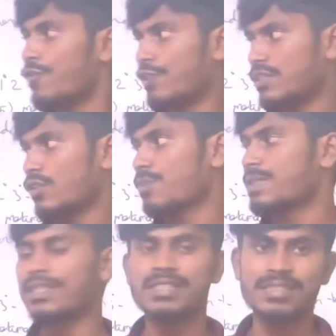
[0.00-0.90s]
ஃபிசிட்ரோப்
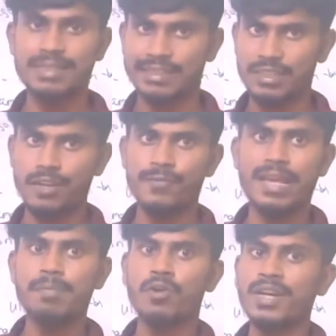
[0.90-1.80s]
சிந்தசிஸ் ஸ்ட்ரக்சர் ஆஃப்
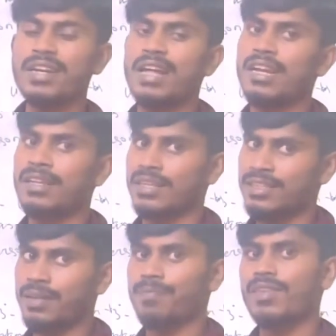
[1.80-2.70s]
டைபோரின் அண்ட்
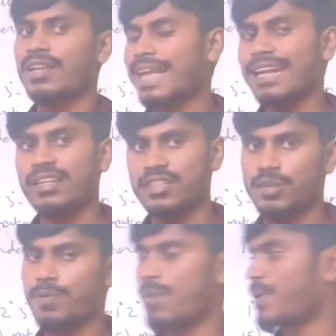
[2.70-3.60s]
இது
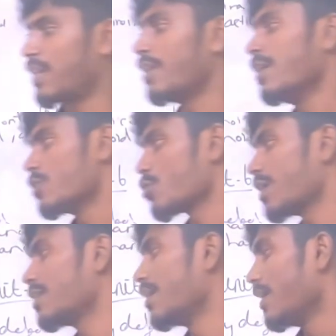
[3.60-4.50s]
கேட்டனேஷன் ப்ராப்பர்ட்டி ஸோ
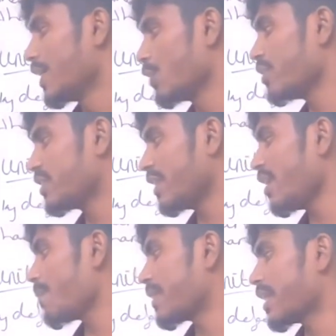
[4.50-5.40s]
அது யூனிட்
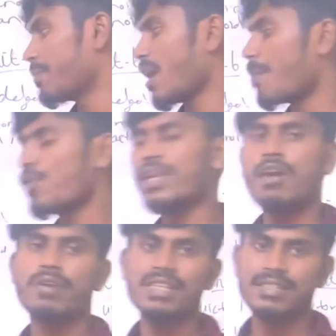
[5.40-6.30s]
த்ரீல பார்த்தீங்க அப்படின்னா
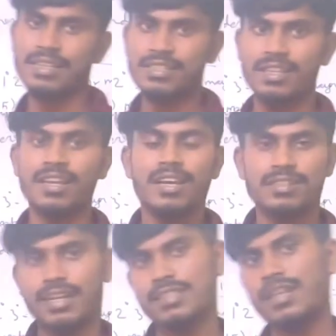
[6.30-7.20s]
அமோனியாவுடைய ஸ்ட்ரக்சர்
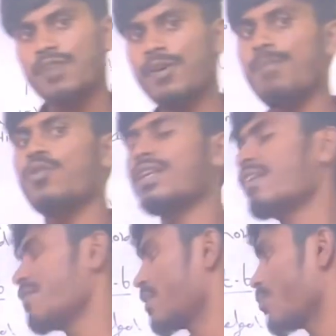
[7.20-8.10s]
ஸ்ட்ரக்சர் ஆஃப்
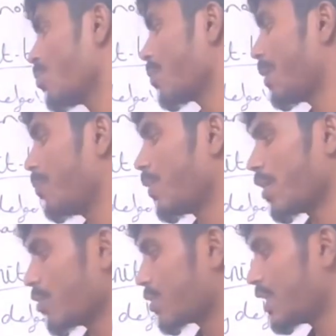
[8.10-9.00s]
அமோனியா ரொம்ப ரொம்ப
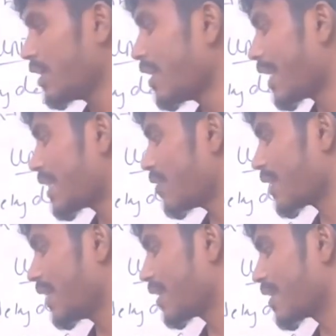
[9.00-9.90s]
இம்பார்ட்டன்ட் கொஸ்டின் நிறைய தடவை
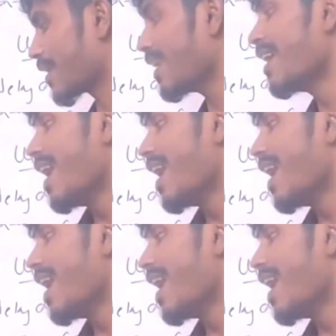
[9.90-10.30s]
கேட்டிருக்காங்க